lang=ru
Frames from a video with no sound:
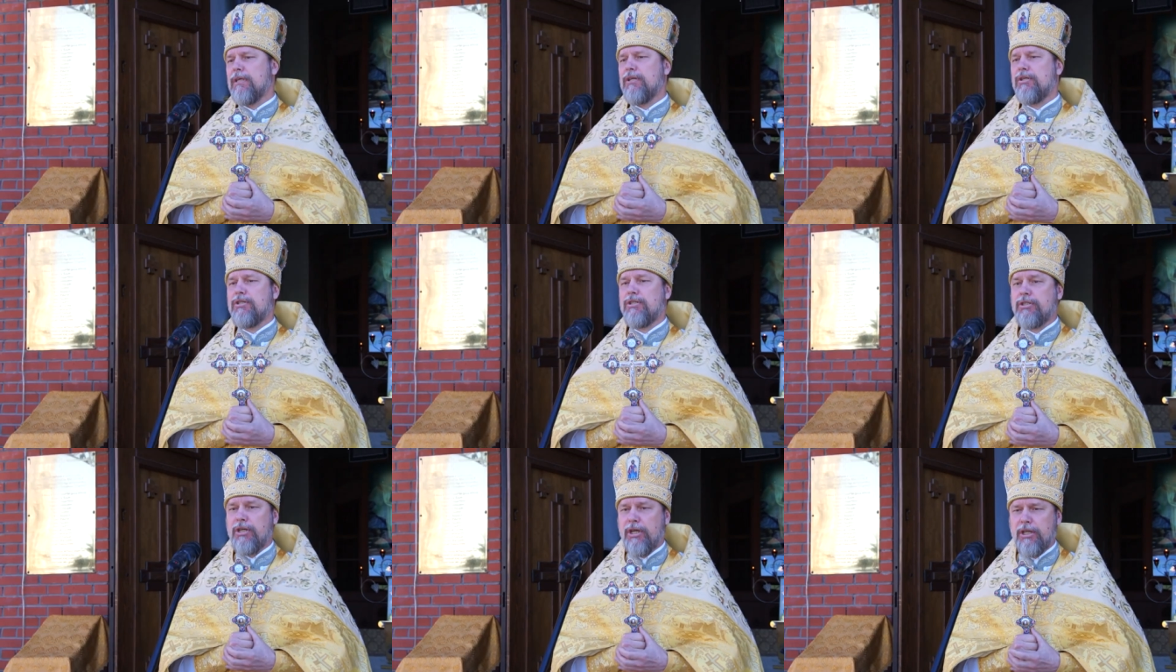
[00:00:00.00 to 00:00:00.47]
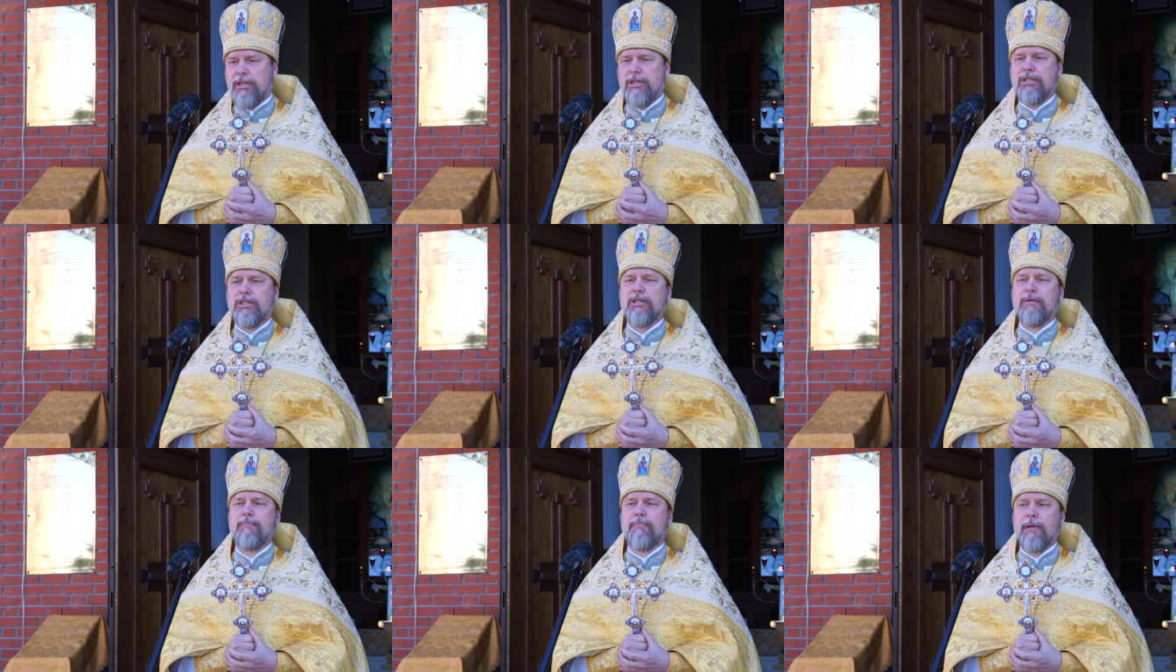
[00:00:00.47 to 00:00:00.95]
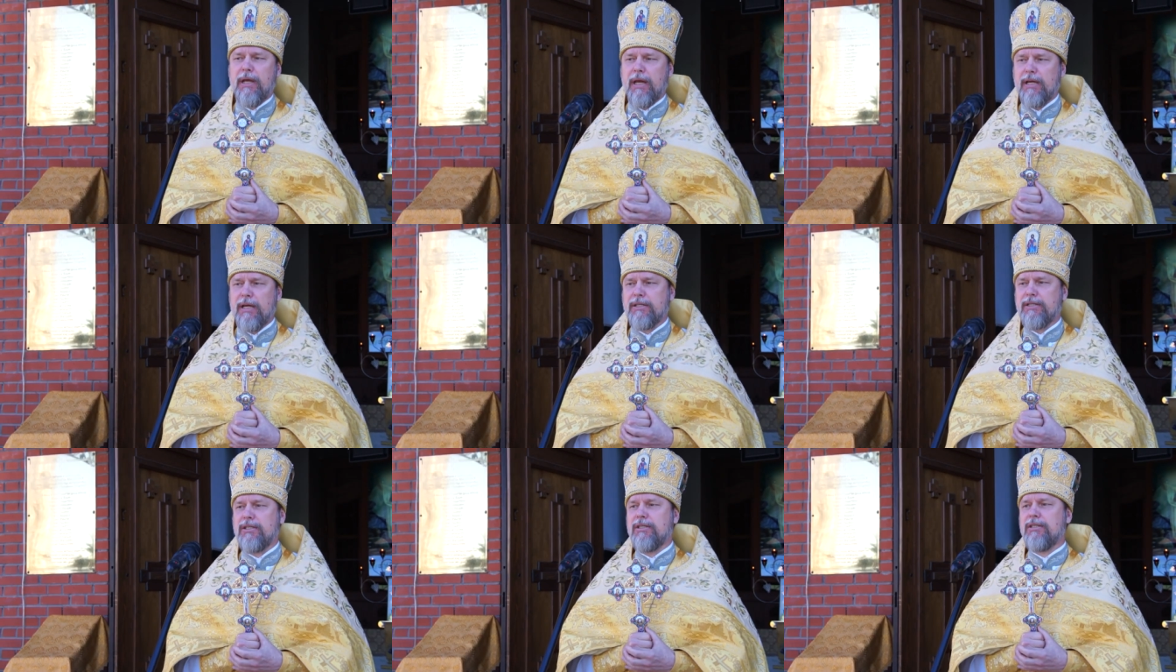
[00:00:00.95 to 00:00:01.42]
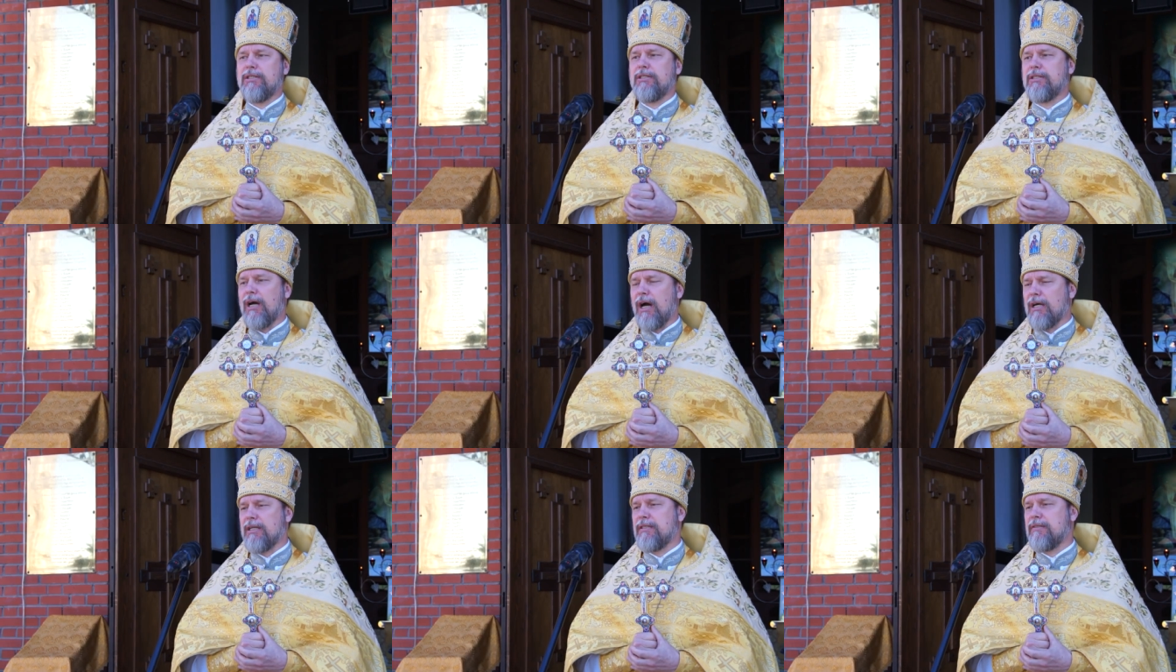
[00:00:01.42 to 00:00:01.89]
«Ищите же прежде
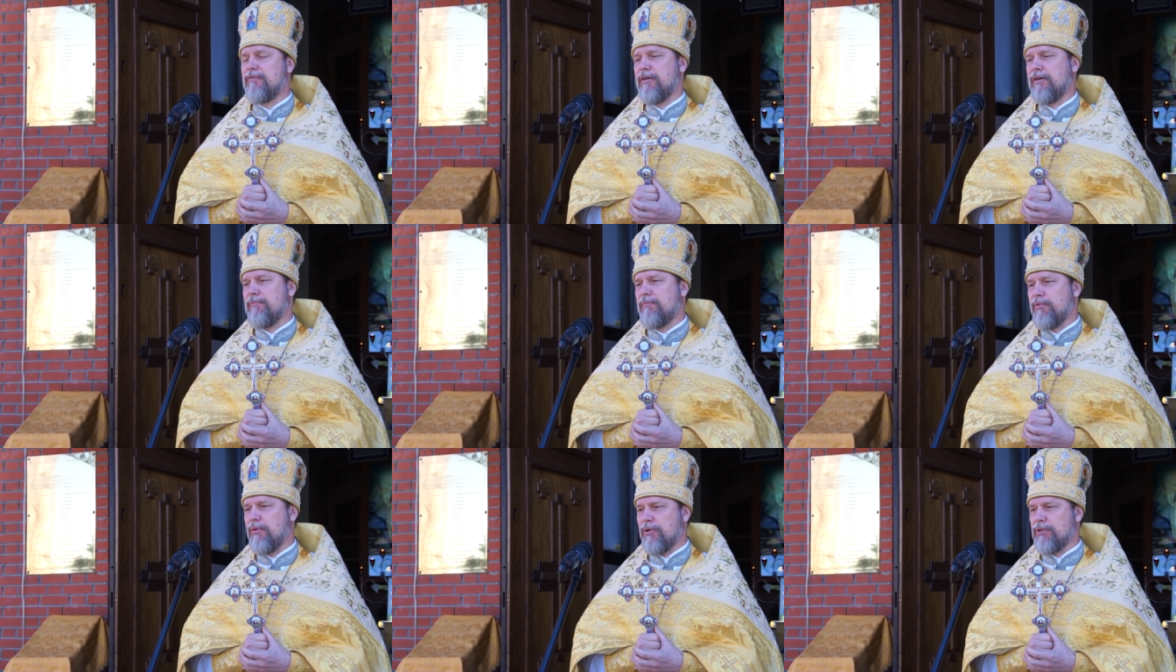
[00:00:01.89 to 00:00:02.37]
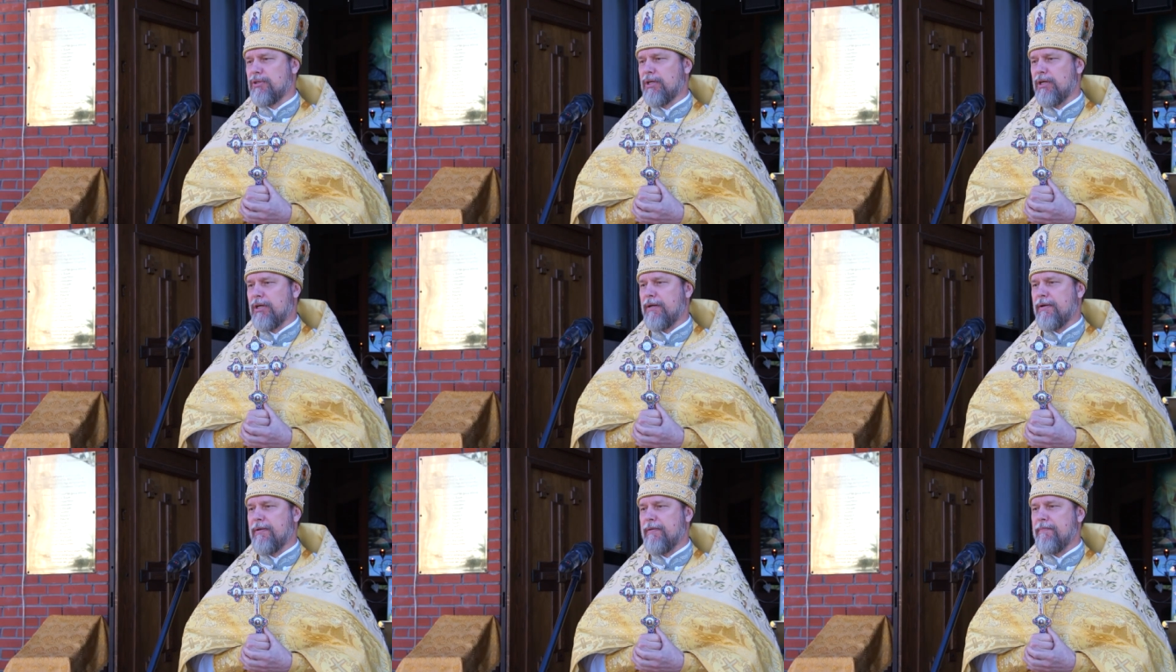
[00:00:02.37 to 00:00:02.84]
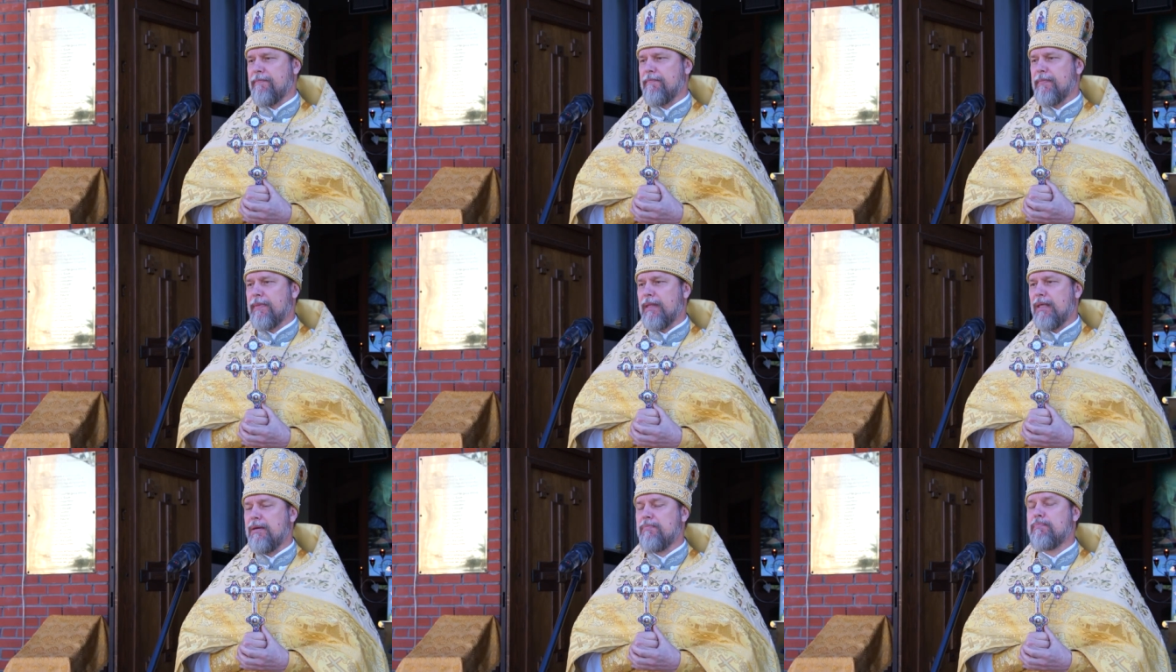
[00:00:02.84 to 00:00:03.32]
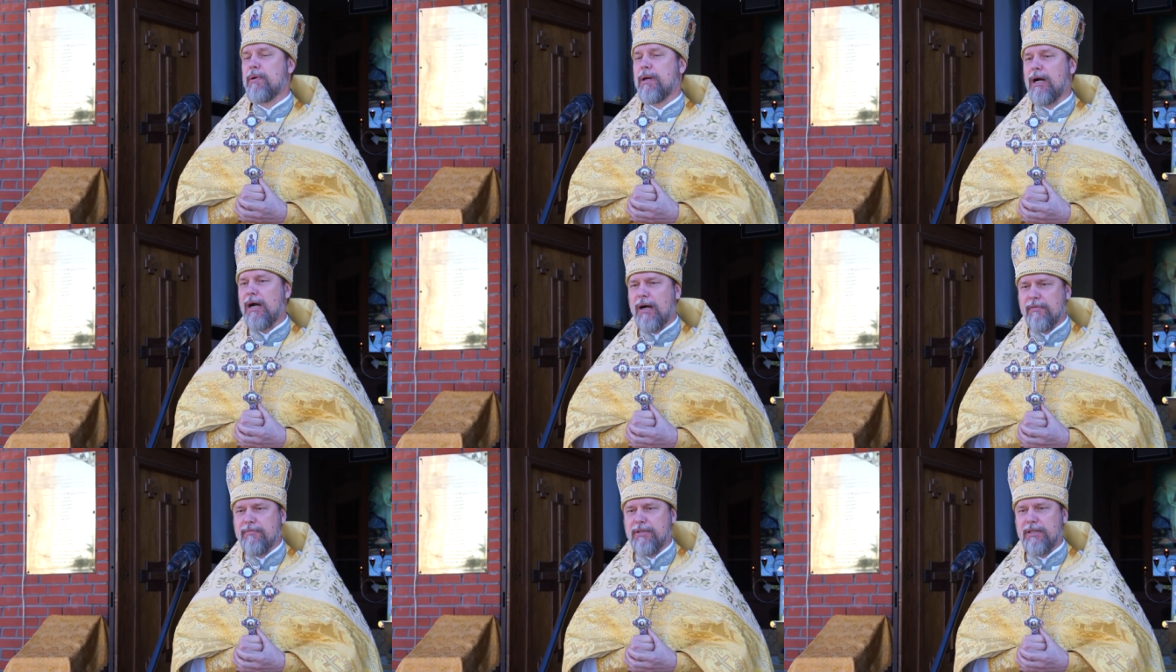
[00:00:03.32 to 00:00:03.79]
Царствие Божие и
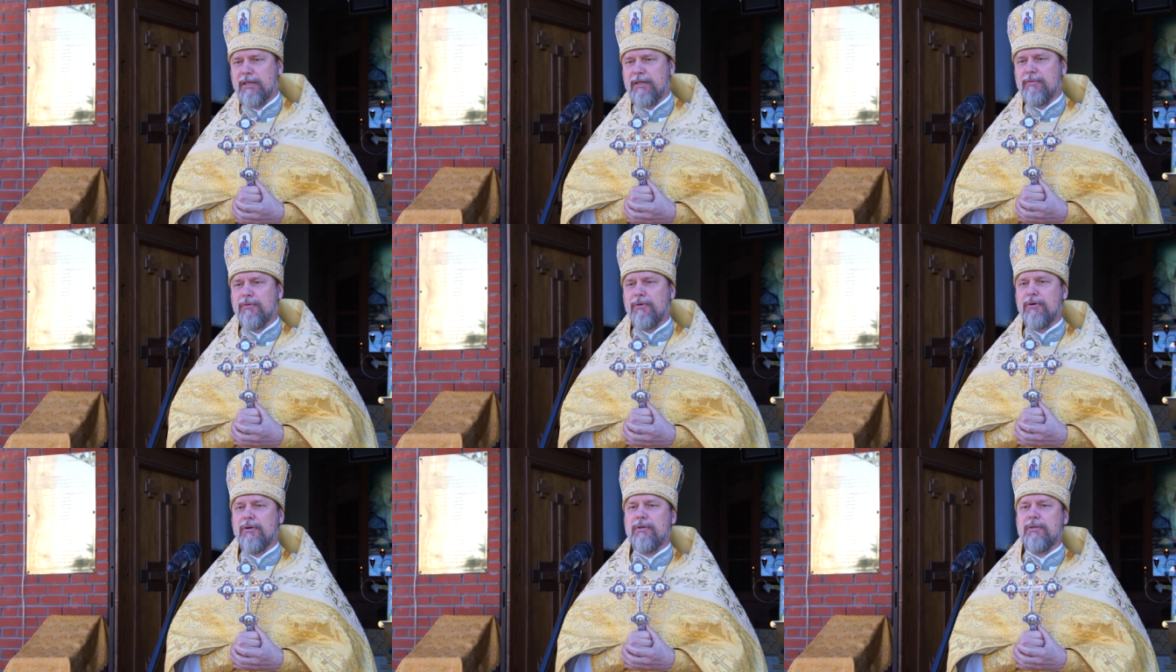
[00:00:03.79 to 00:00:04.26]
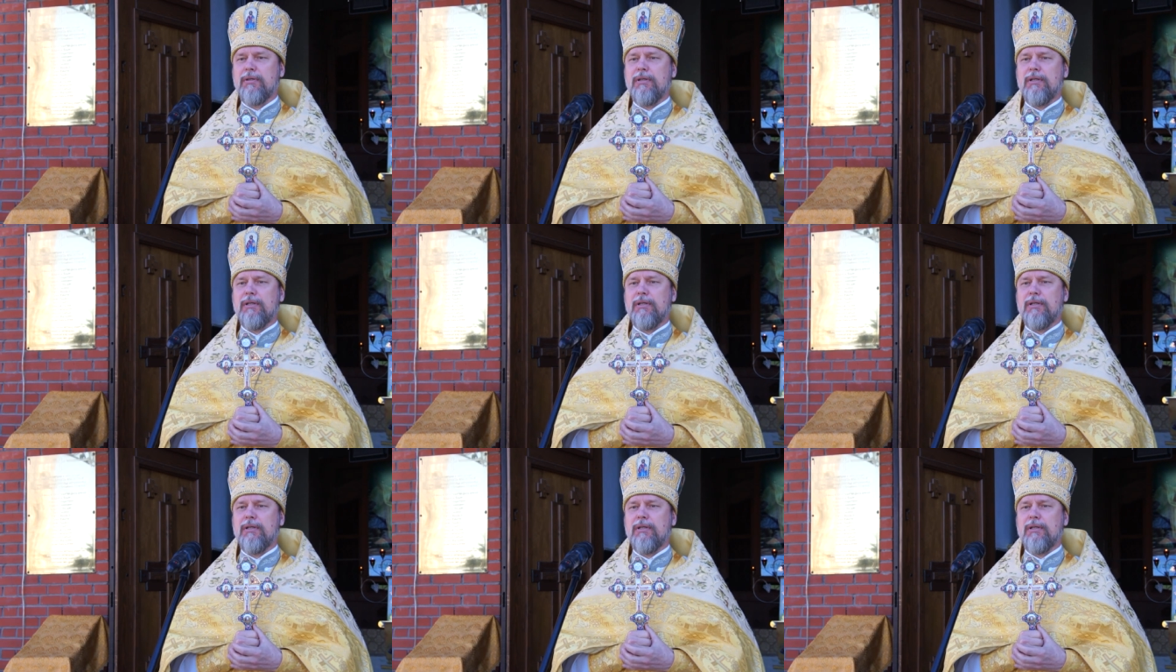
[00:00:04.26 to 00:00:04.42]
правды Его,